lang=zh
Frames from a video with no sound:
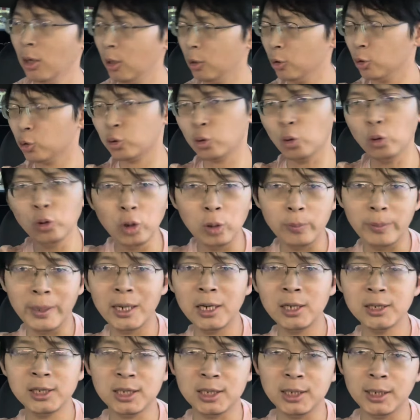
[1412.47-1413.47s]
所有别
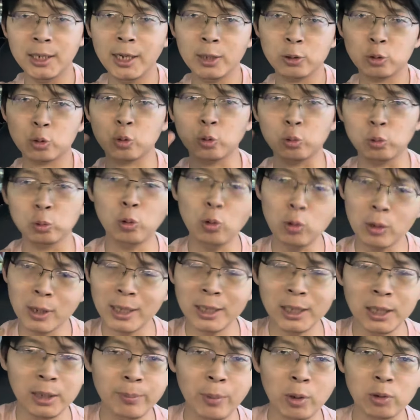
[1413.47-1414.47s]
的企业主动
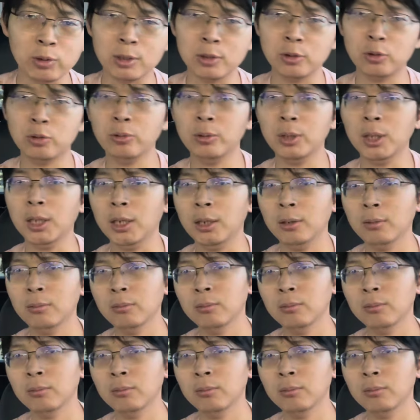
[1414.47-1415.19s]
跟你保持距离，